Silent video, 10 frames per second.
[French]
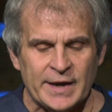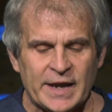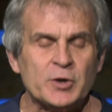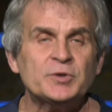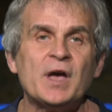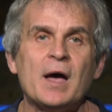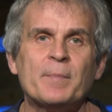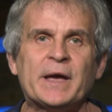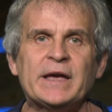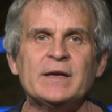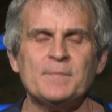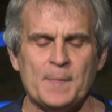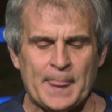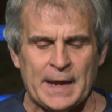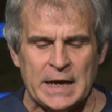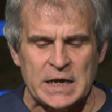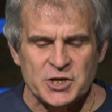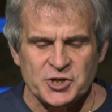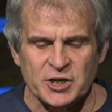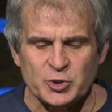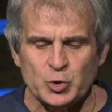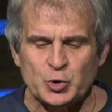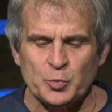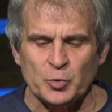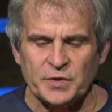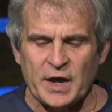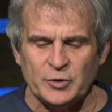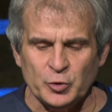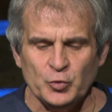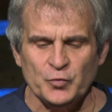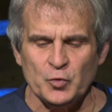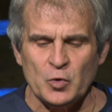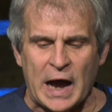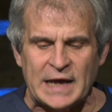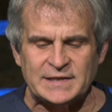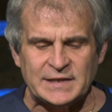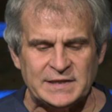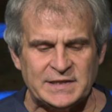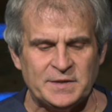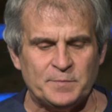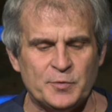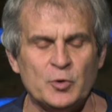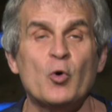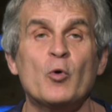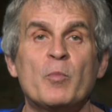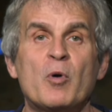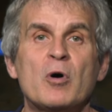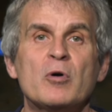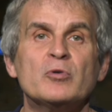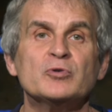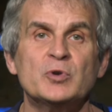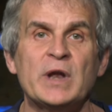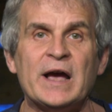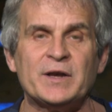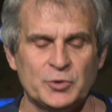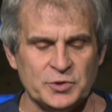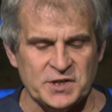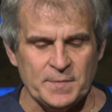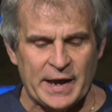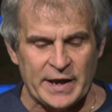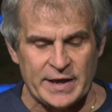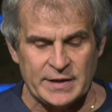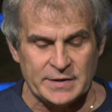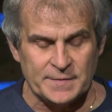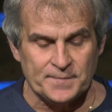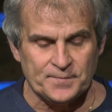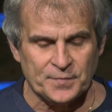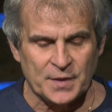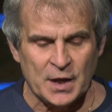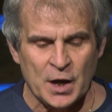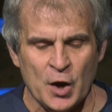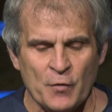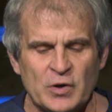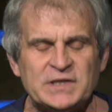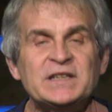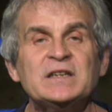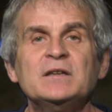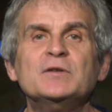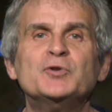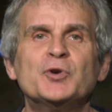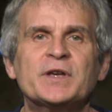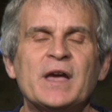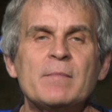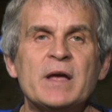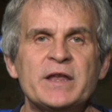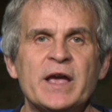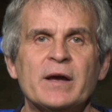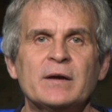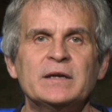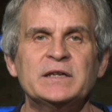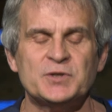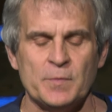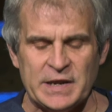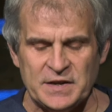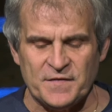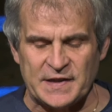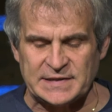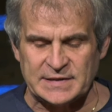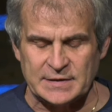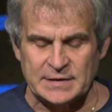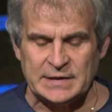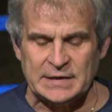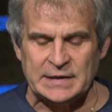Quelque temps après, Jésus se montra de nouveau à ses disciples au bord du lac de Tibériade. Voici de quelle manière il se manifeste.